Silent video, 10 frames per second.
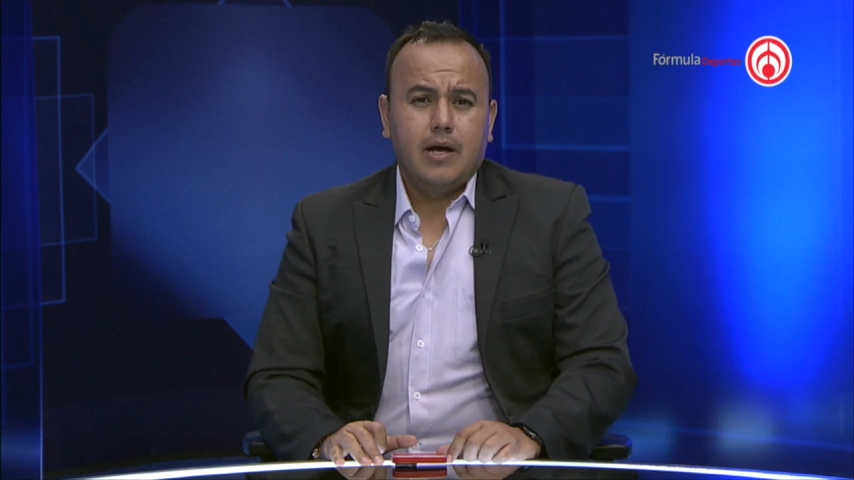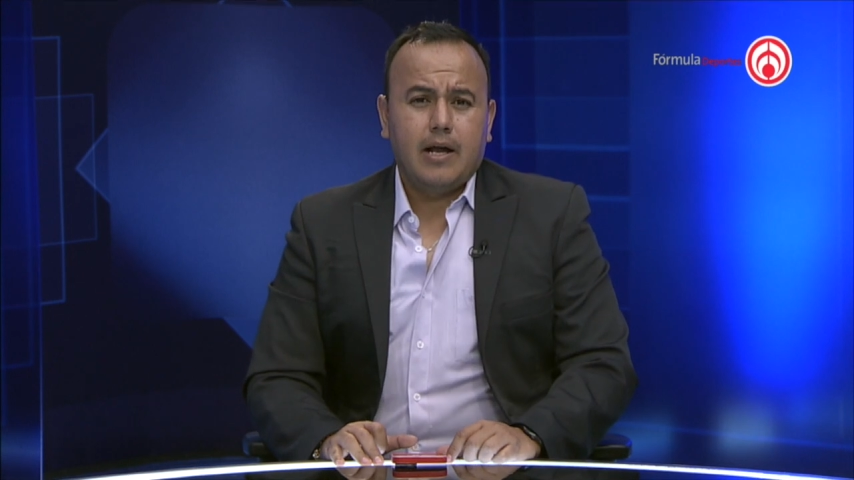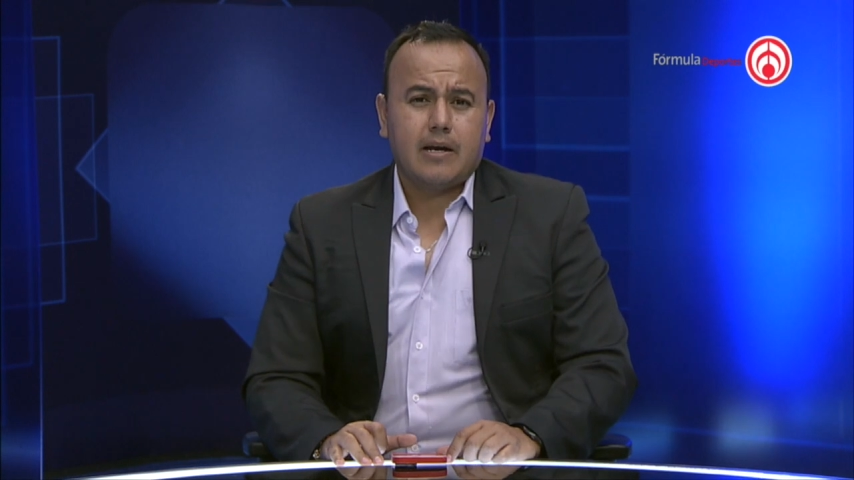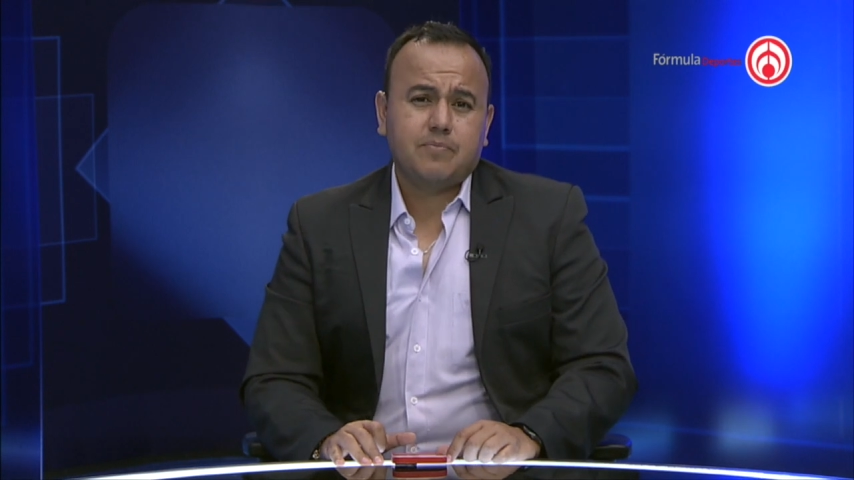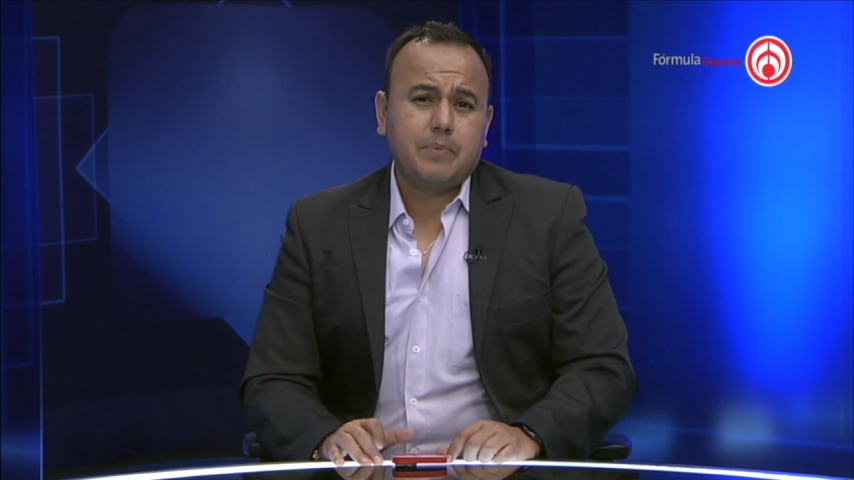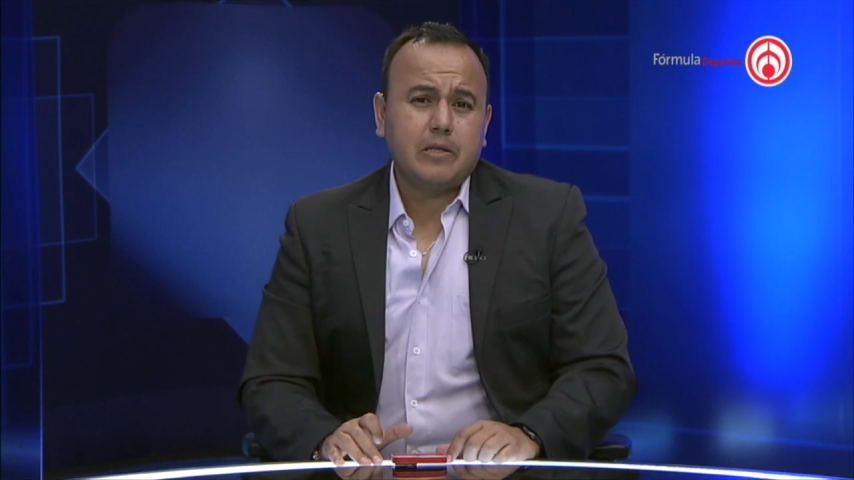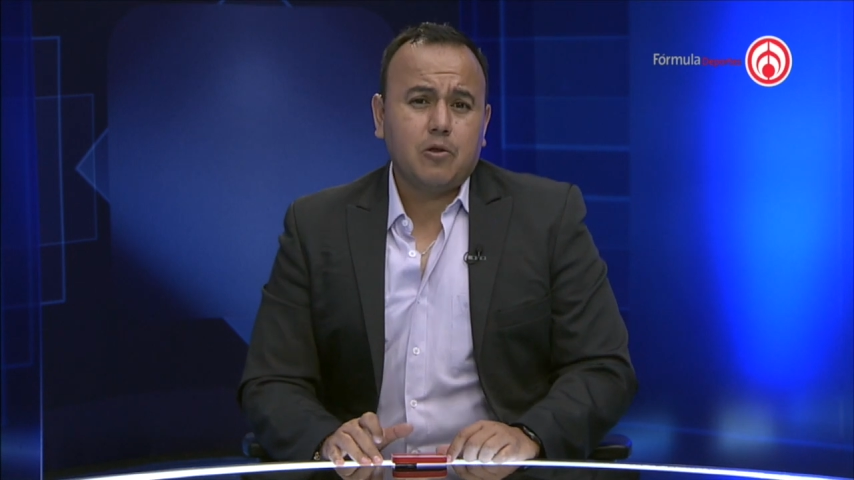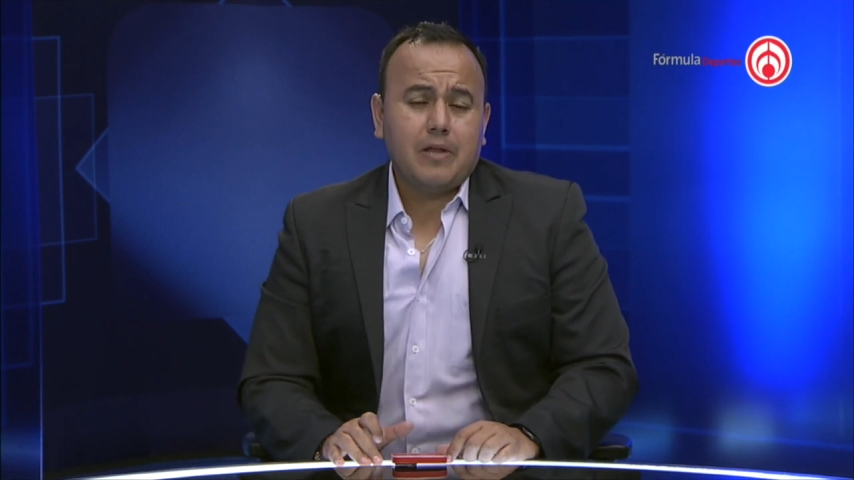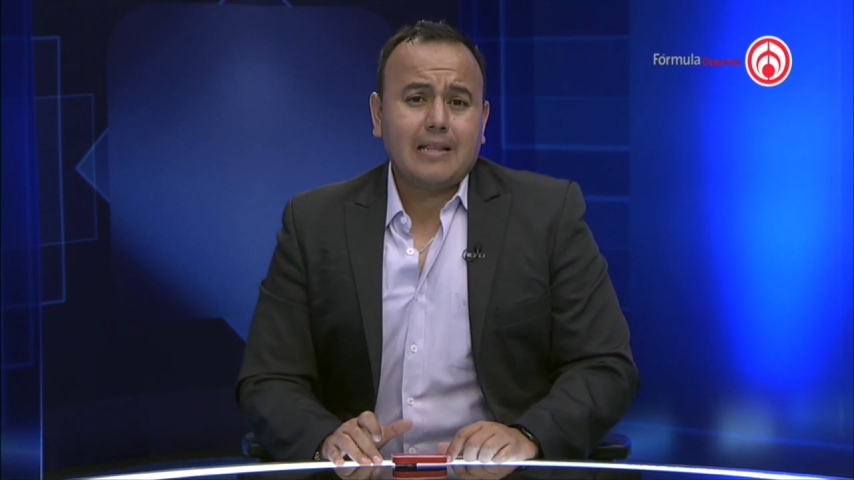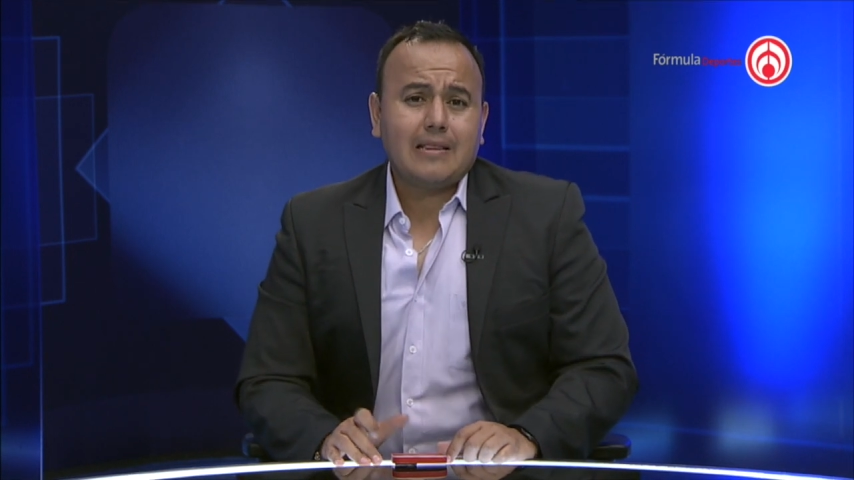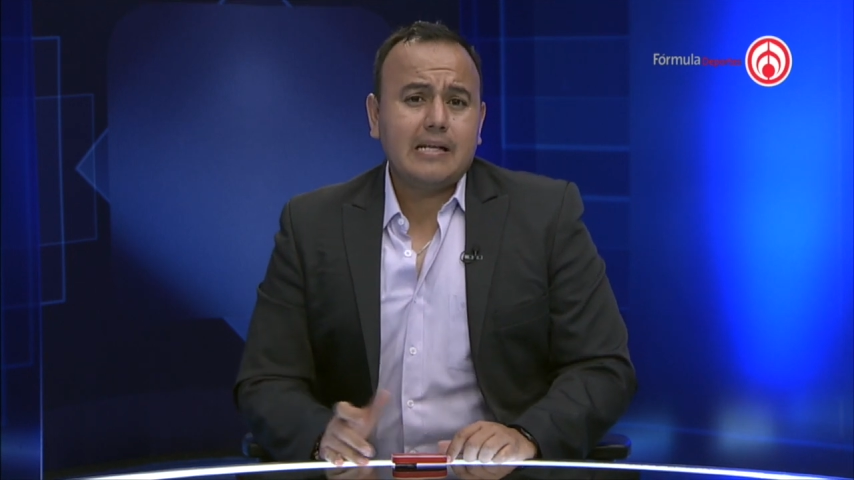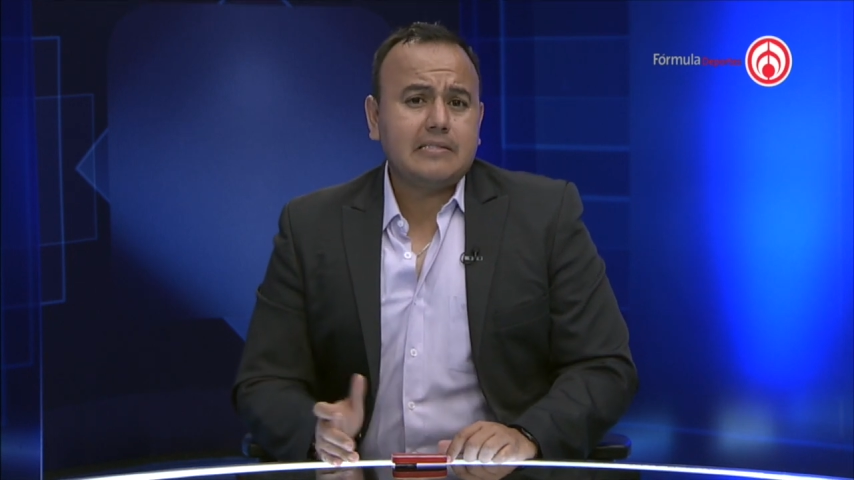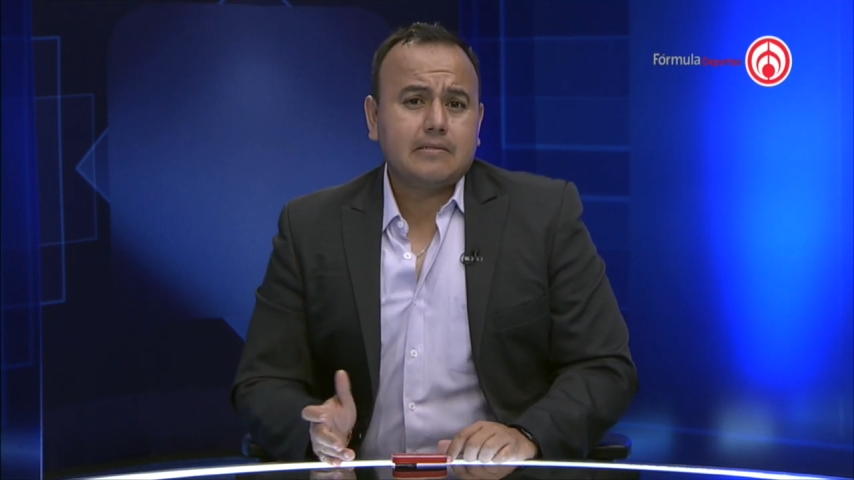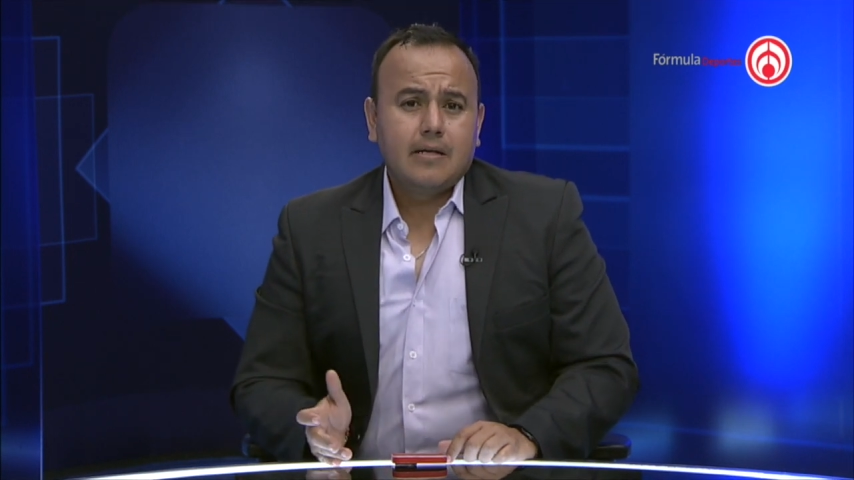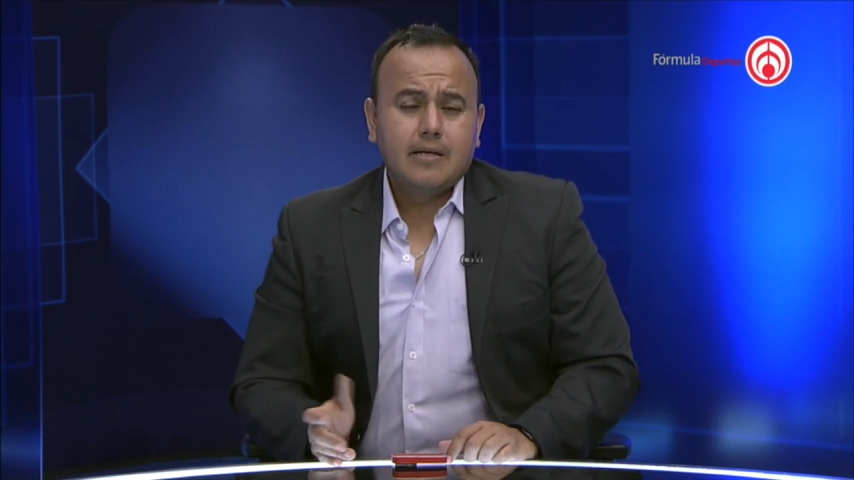Al respecto de
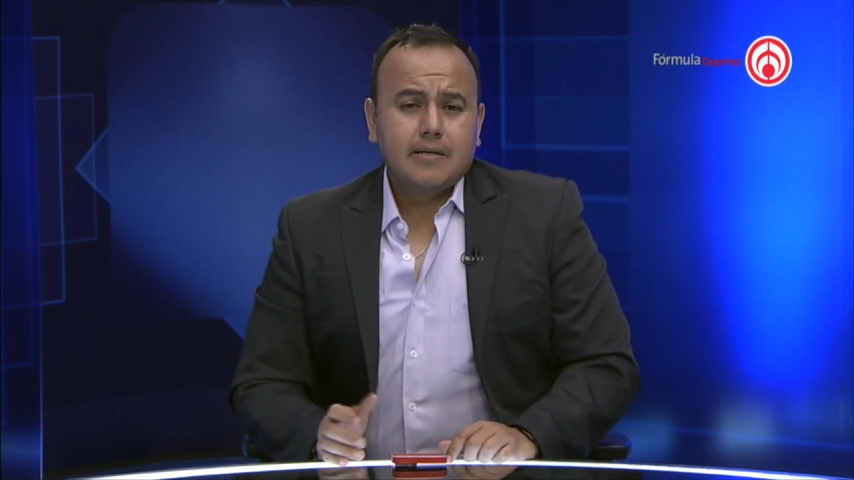Atlas,